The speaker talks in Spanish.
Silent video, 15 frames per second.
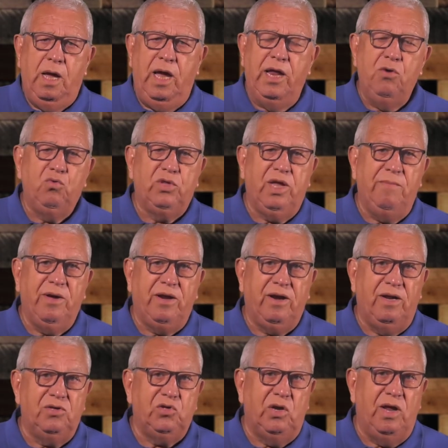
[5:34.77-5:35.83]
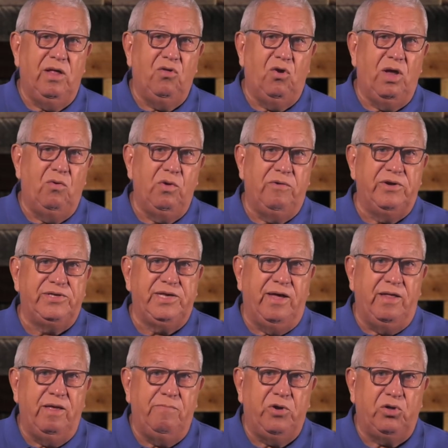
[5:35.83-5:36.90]
En un tema relacionado, la
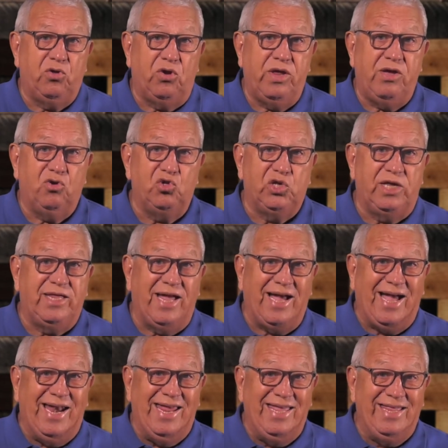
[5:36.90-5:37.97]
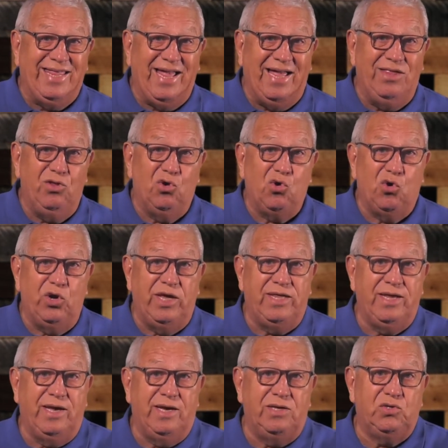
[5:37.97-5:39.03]
Universidad de Puerto Rico se está calentando con
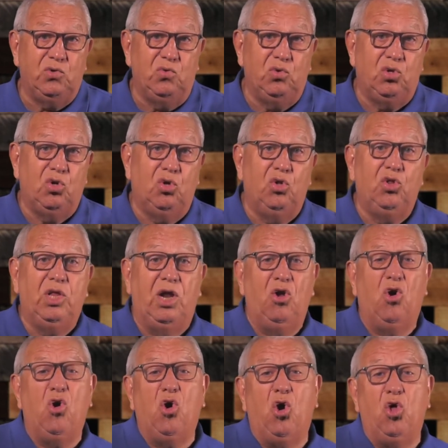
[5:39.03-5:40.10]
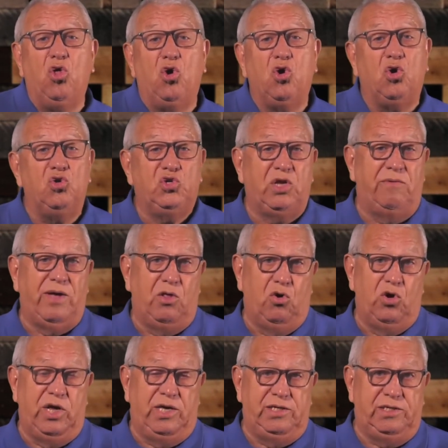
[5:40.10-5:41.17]
este asunto de los godos
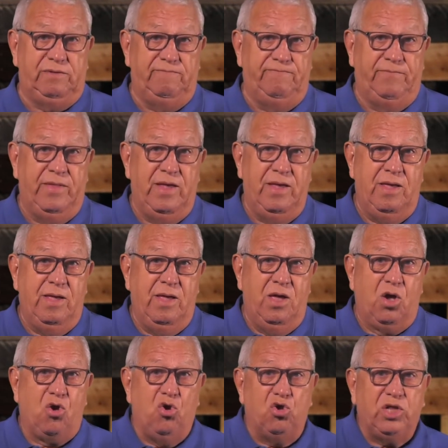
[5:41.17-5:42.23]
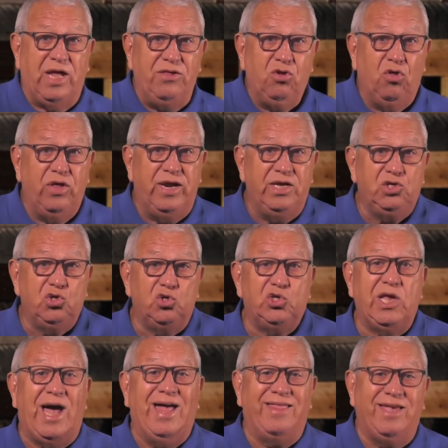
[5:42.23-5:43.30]
conservadores, cortando
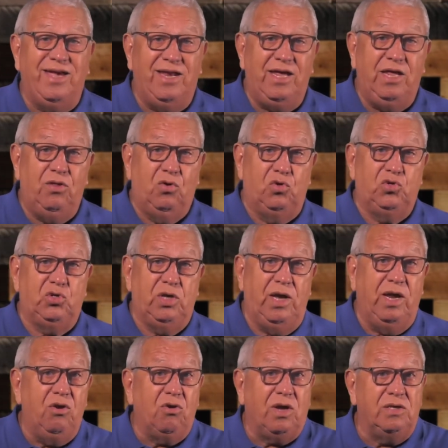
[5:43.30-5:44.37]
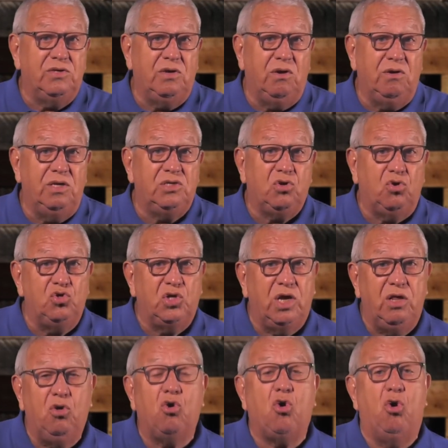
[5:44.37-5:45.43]
derechos adquiridos, en ocasiones
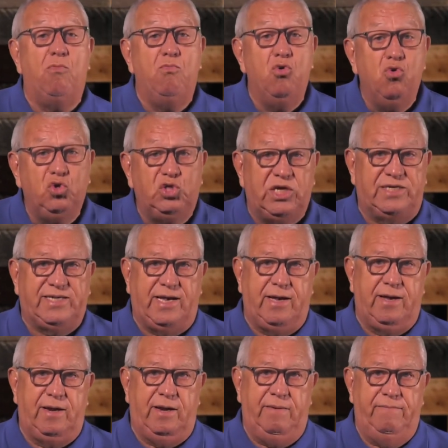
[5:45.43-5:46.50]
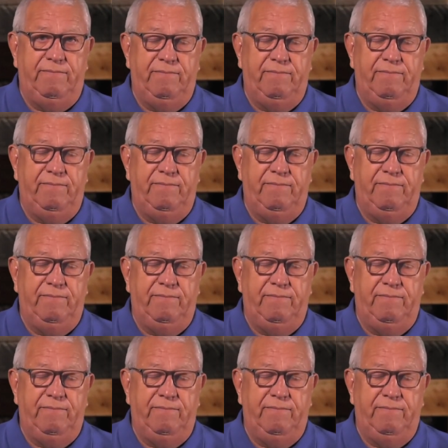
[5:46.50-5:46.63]
conseguidos con mucha sangre.